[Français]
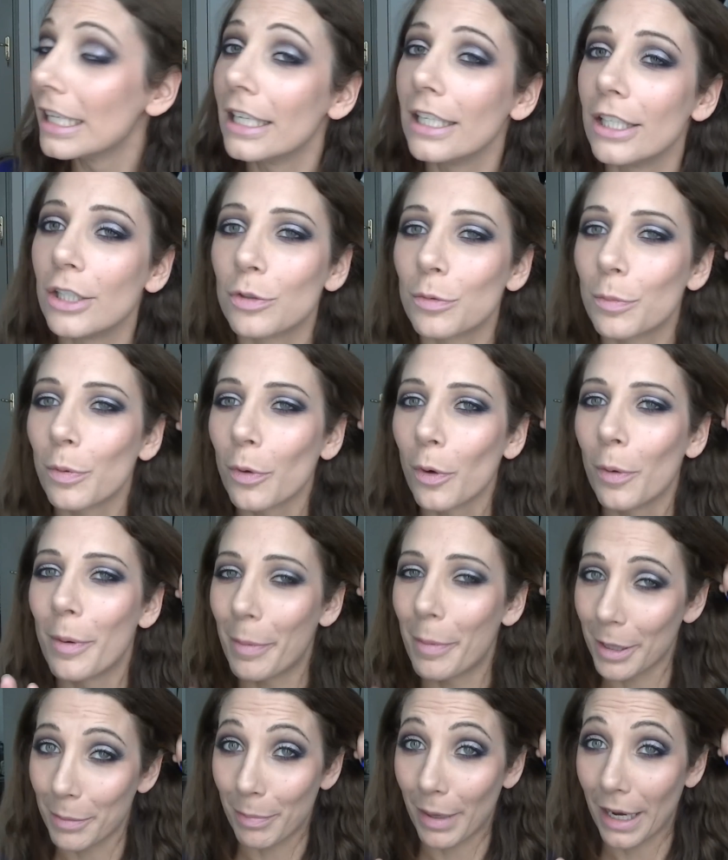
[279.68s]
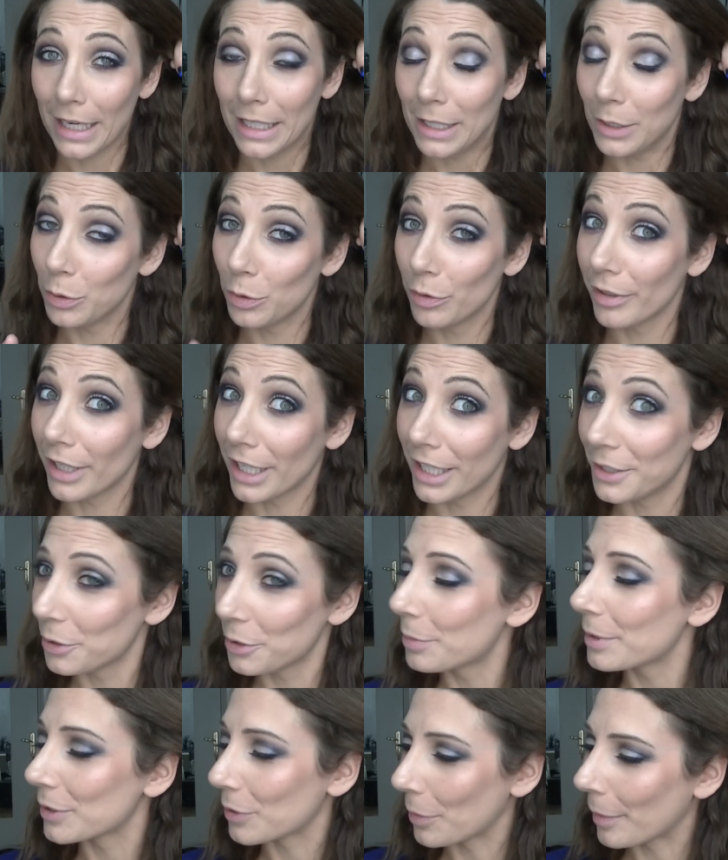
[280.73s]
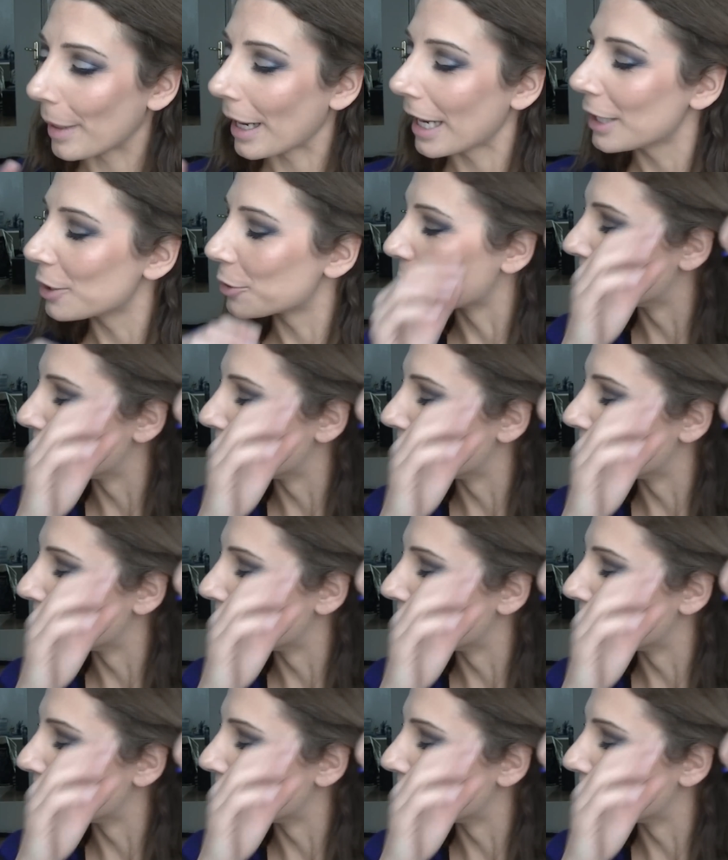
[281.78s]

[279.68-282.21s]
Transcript: Et je vous promets pas de parler ou d'ouvrir les yeux parce que pareil, je